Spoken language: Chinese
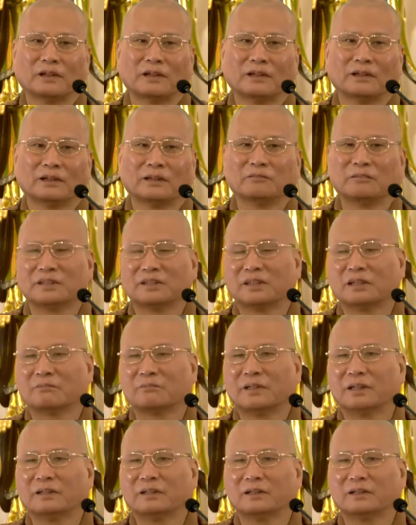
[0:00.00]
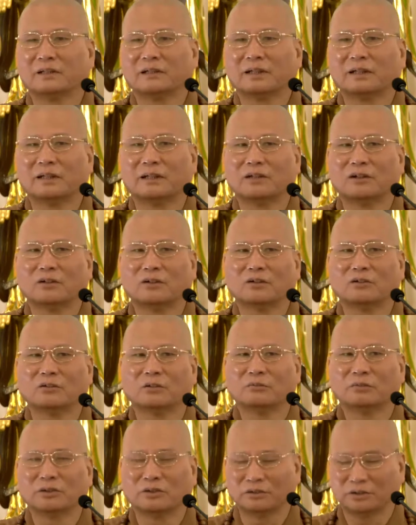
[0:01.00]
啊，那么下面啊，
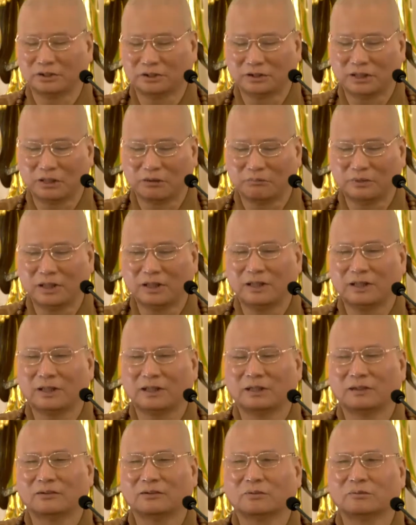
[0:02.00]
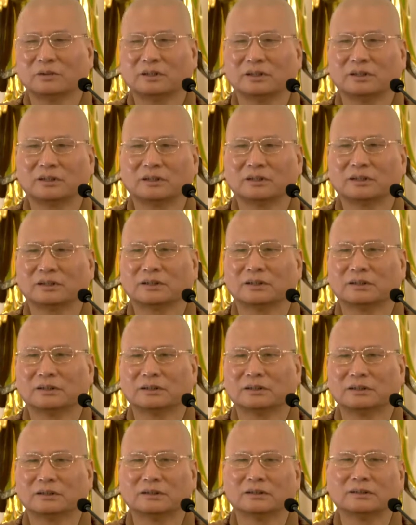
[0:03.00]
我们都知道嘛啊，我们这
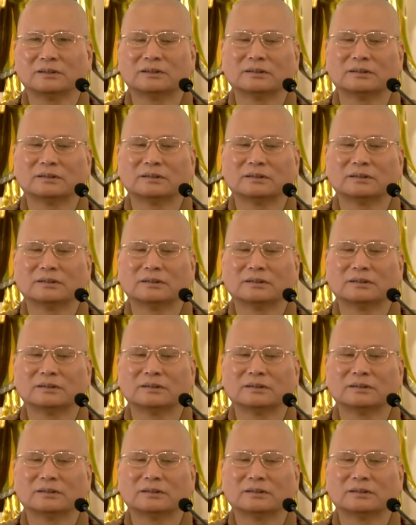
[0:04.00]
个